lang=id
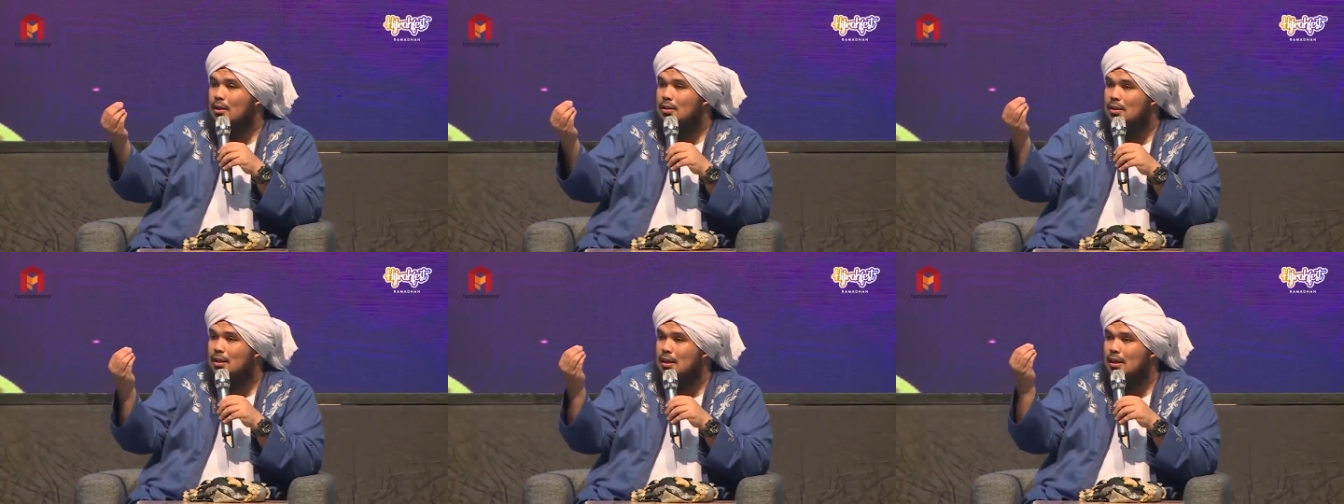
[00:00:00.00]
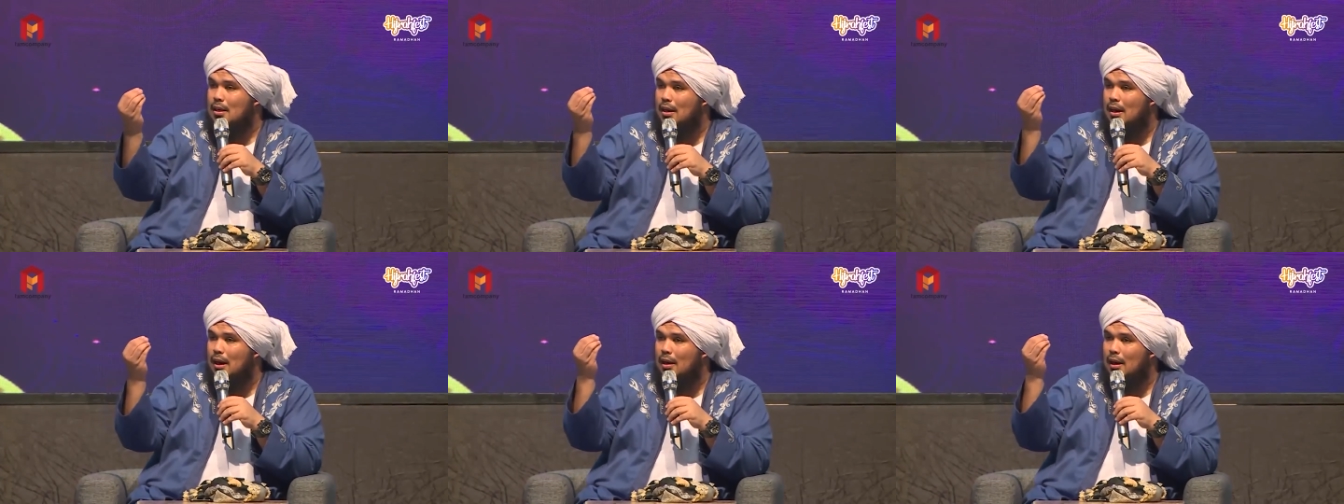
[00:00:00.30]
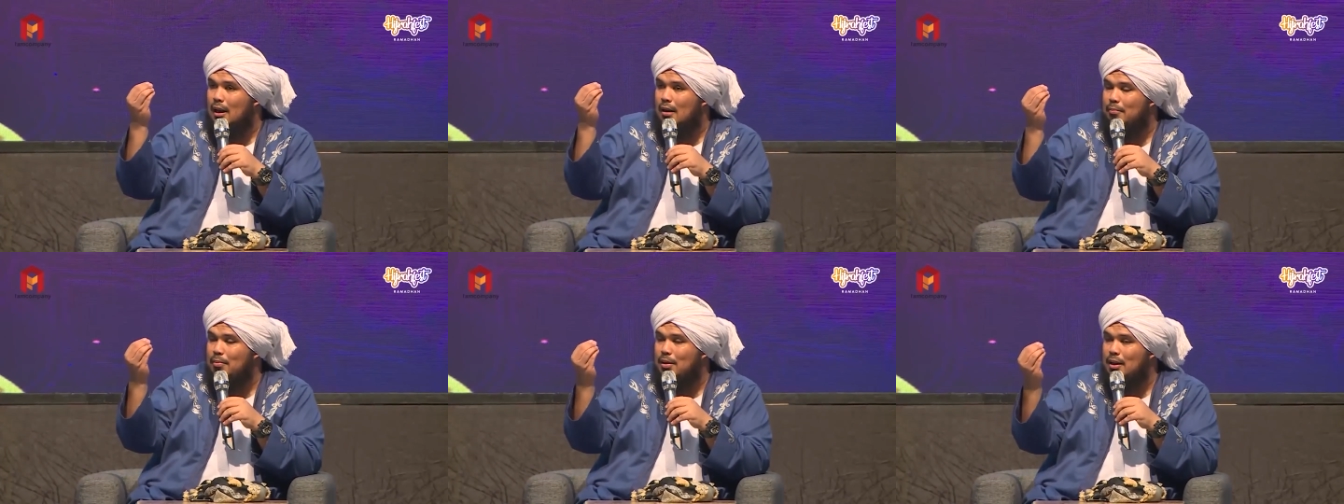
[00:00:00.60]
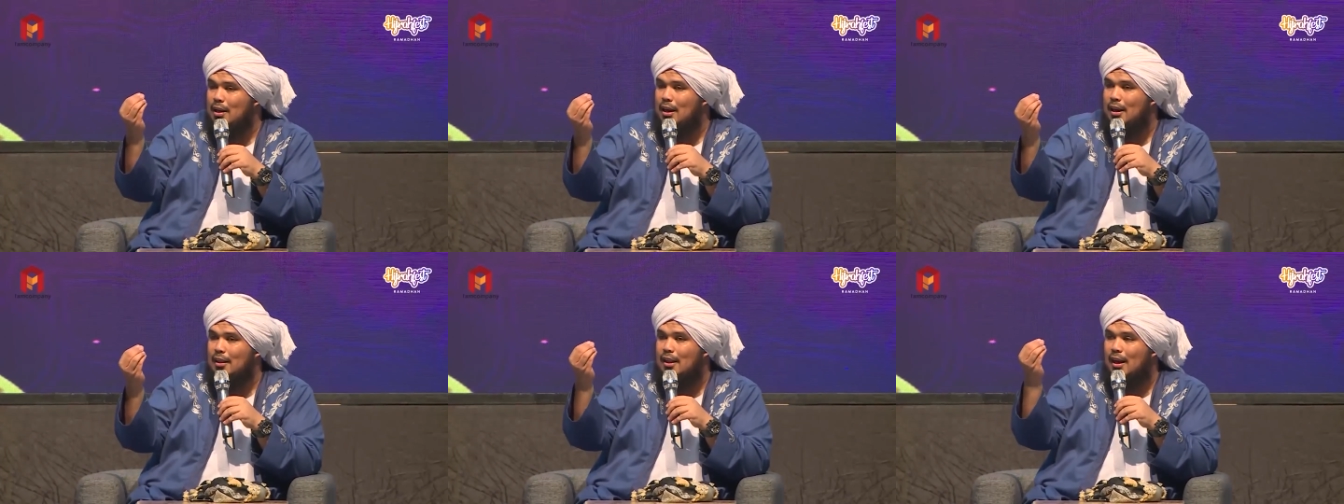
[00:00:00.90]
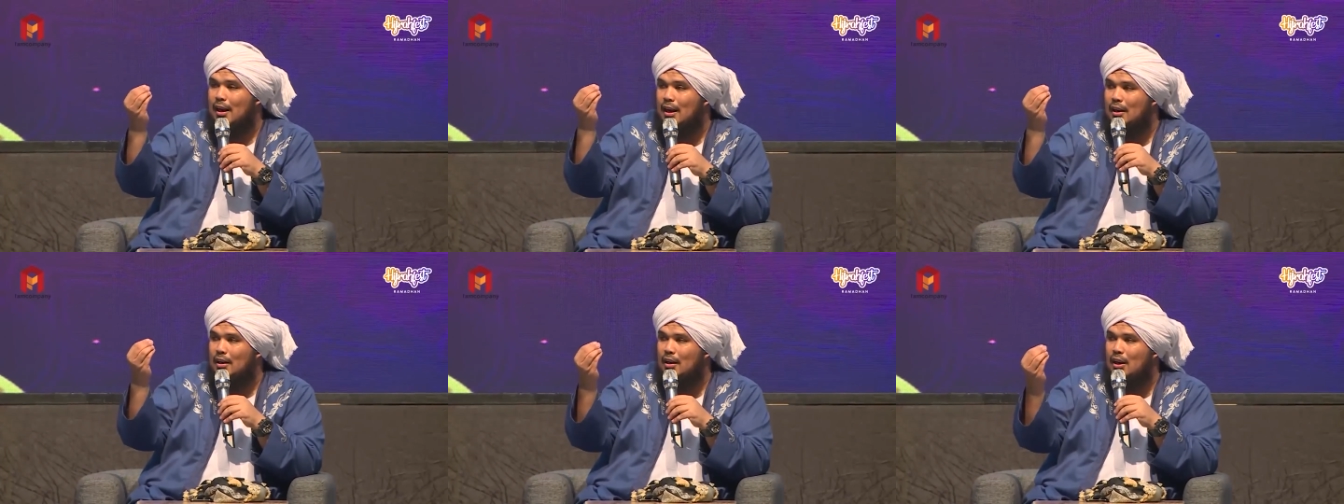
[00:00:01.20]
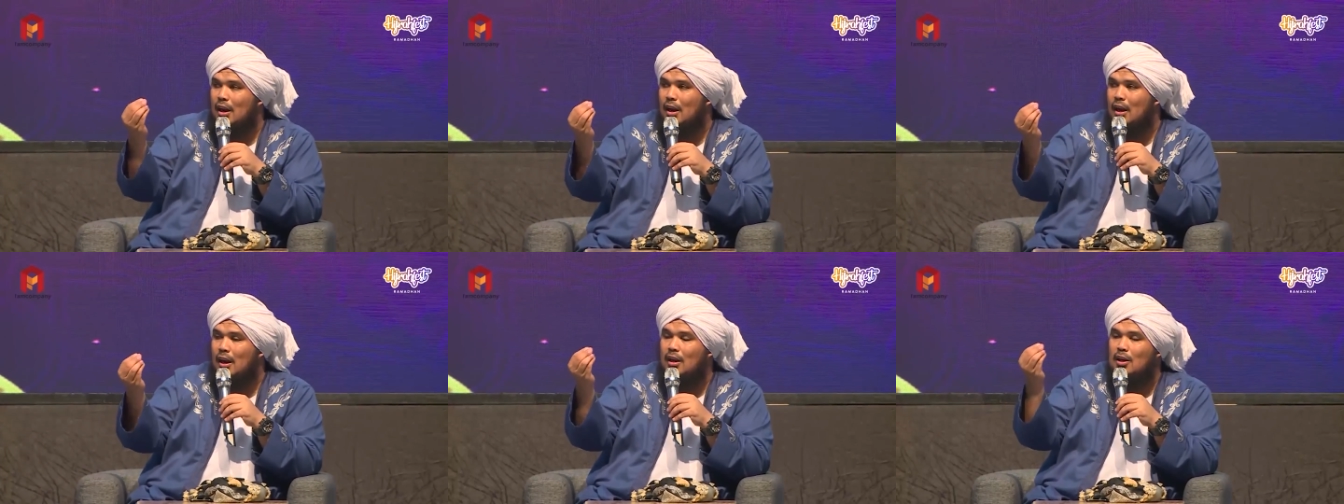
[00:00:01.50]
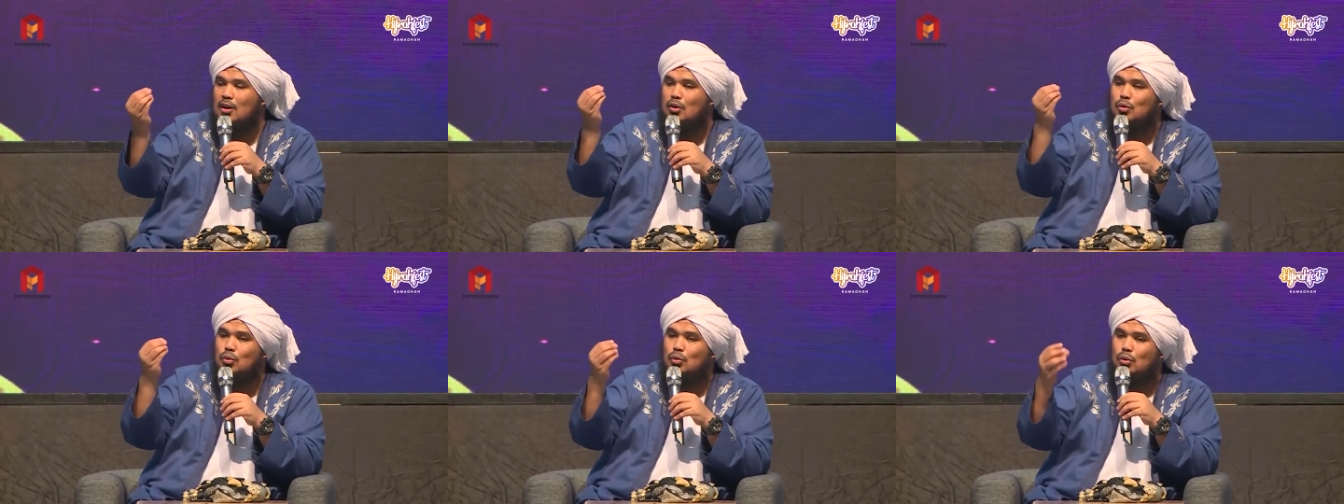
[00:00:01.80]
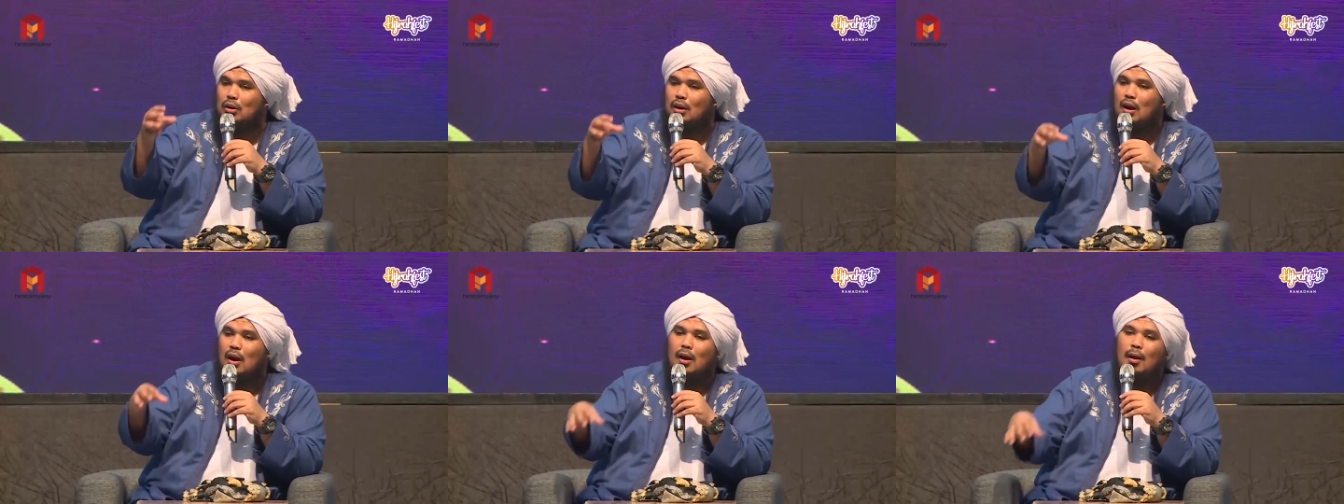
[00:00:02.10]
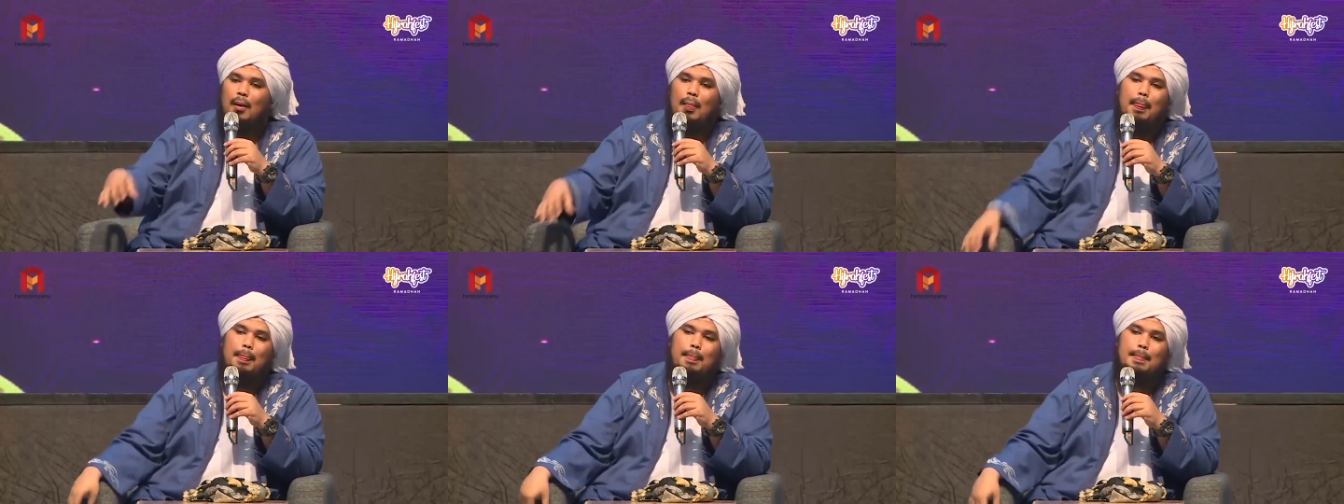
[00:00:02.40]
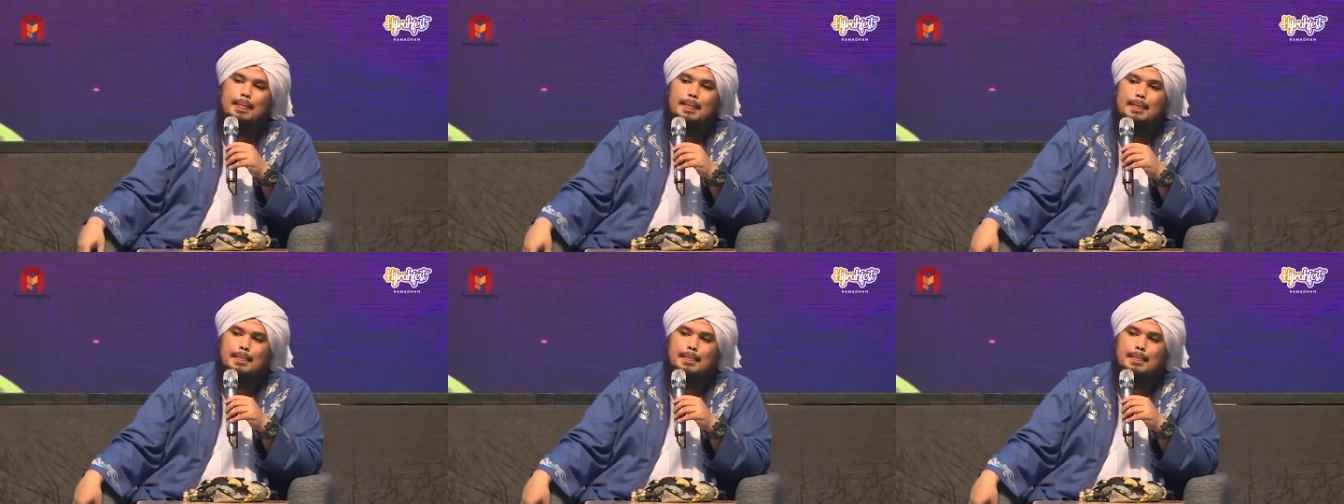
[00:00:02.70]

sehingga Nabi katakan dia ahli syurga.